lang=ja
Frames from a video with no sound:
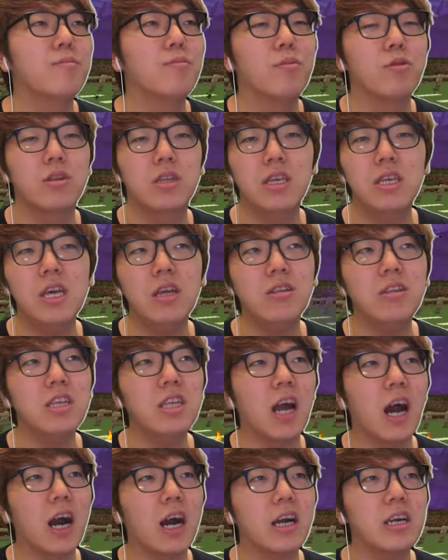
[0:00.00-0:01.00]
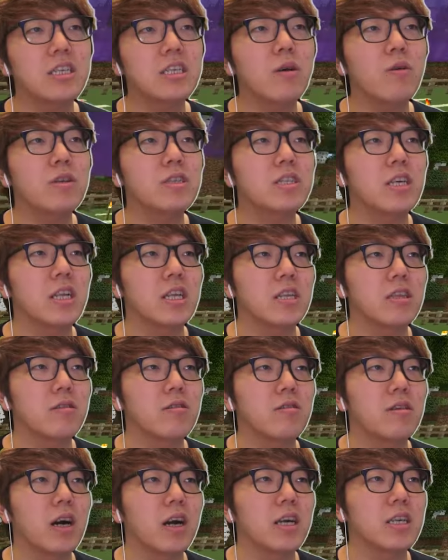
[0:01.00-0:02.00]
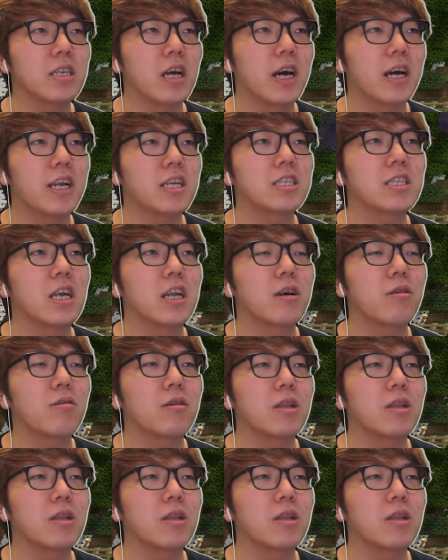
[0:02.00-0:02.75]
もう TNT で破壊した方がいいんじゃねっていう話だね、